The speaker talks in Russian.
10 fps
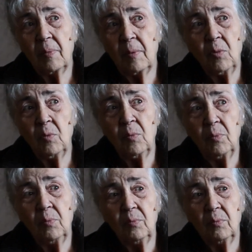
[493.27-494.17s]

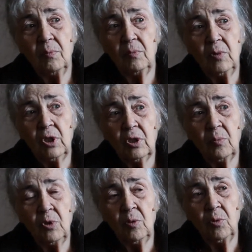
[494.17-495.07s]
по-моему, где-то
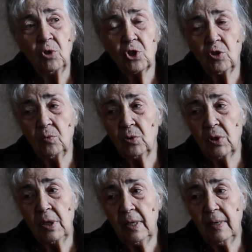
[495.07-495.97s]
не больше двух
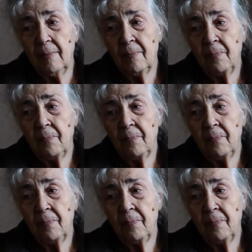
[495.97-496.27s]
дней.